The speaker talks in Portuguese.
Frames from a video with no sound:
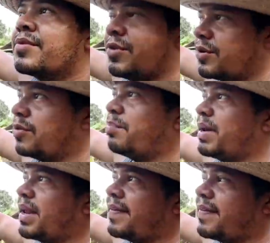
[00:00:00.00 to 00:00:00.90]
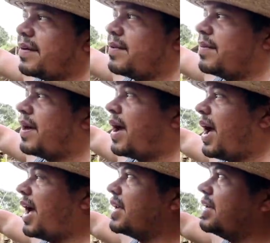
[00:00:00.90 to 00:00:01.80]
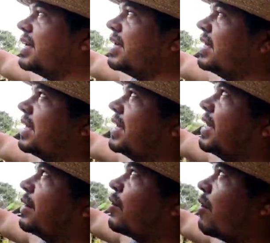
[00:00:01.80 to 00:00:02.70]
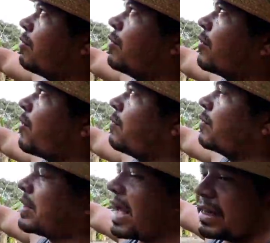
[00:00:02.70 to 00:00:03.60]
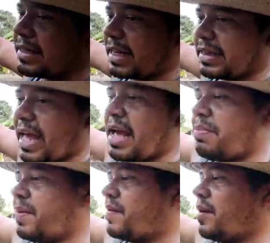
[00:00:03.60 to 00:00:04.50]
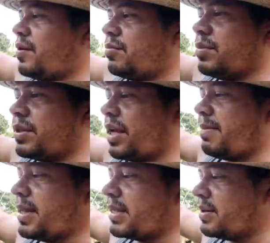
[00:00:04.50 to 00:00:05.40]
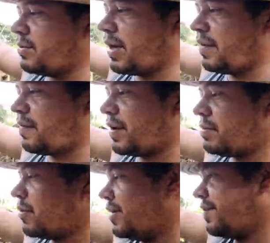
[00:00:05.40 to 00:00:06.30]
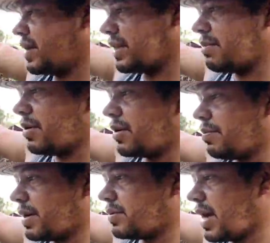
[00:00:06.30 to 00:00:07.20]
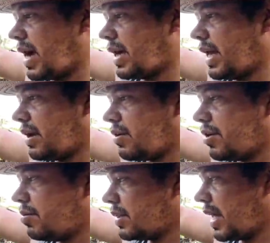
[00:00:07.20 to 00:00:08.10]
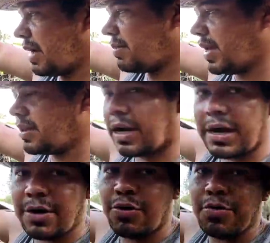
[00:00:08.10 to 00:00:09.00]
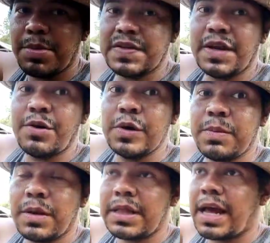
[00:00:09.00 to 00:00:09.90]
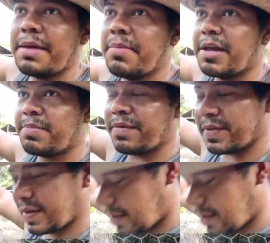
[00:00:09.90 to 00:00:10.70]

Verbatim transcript: Tirou um pedação. Aí, como, como tá aqui na terra, pessoal, e eu não botei remédio nenhum, aí inflamou, aí fica demorando pra curar. Aí agora eu botei a meia, eu comecei hoje a botar remédio pra ver se